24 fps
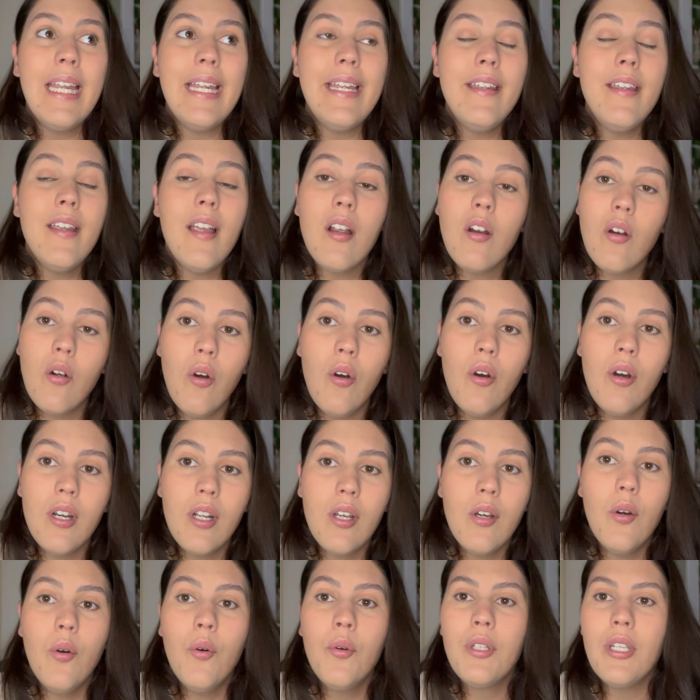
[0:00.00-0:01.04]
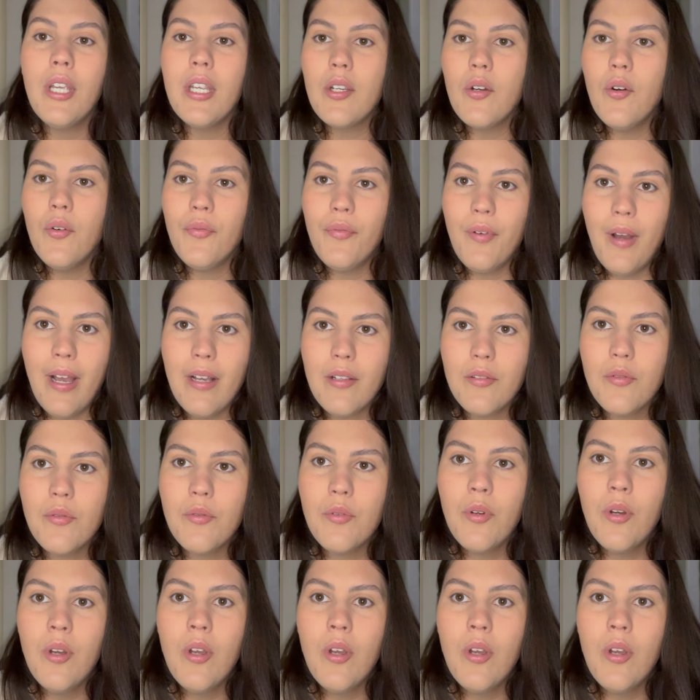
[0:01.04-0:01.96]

E agora, o que, que eu faço?